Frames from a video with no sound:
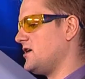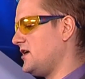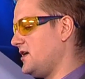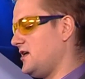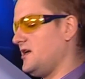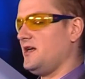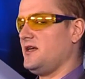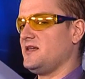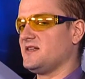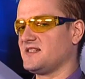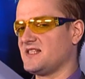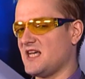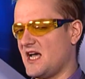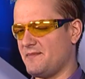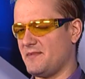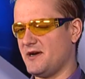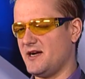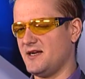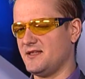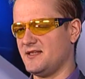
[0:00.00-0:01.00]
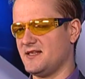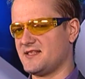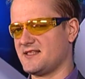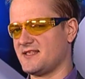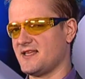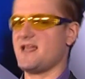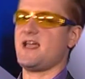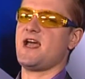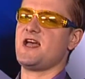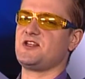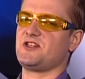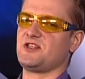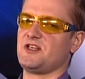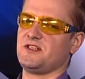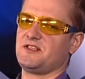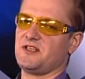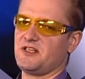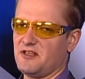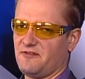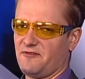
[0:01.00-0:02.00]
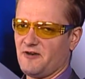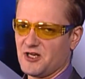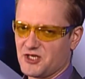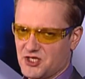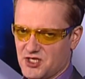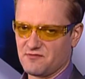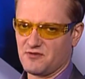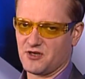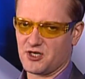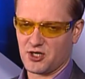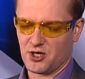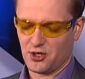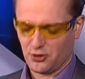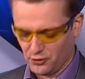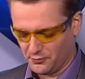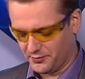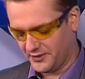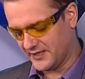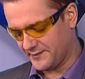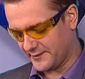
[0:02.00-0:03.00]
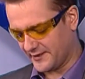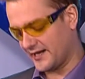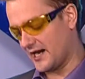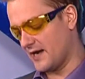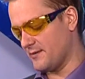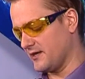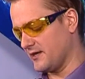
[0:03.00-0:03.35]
и самая настоящая среди фальшивых рубрик программы